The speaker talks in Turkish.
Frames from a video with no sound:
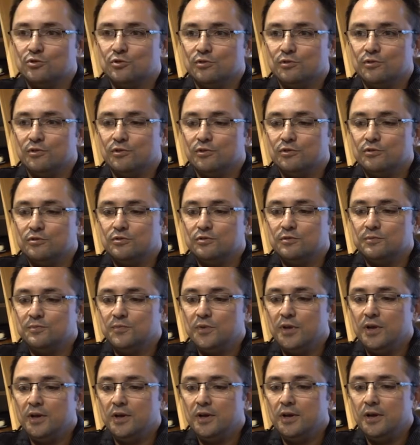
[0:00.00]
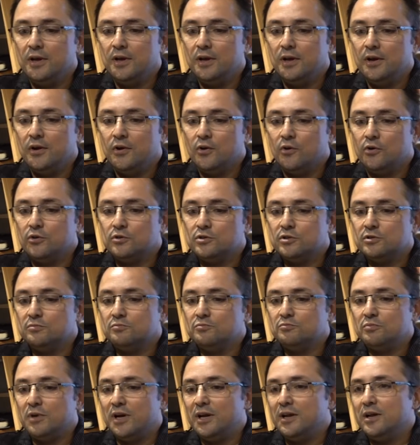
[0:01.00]
oluyoruz. Oysa
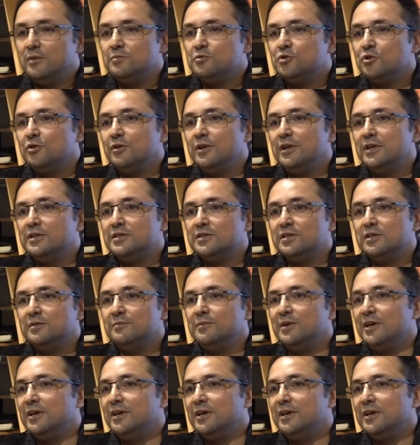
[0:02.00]
ben hep şöyle istedim.